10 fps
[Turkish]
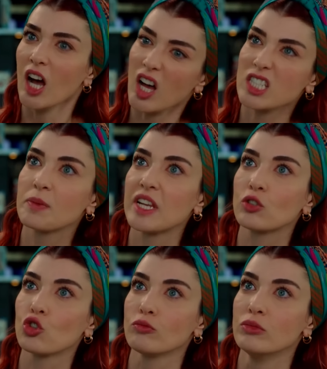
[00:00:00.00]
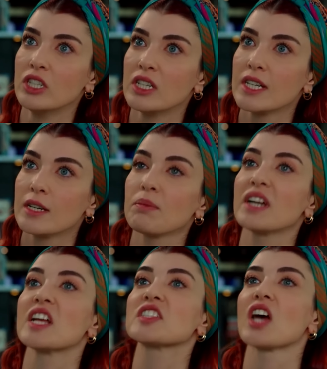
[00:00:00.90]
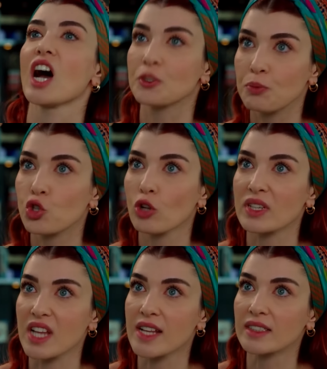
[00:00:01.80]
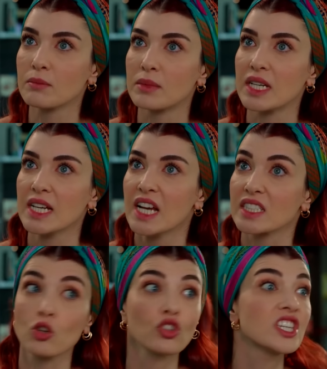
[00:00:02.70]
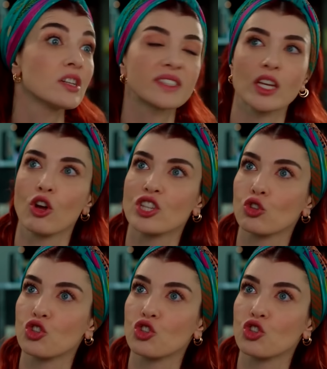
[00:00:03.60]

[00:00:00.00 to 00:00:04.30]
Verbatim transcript: Az bile diyorum. Benden sağ hiçbir şey olmaz anladın mı? Sen onu 20 sene önce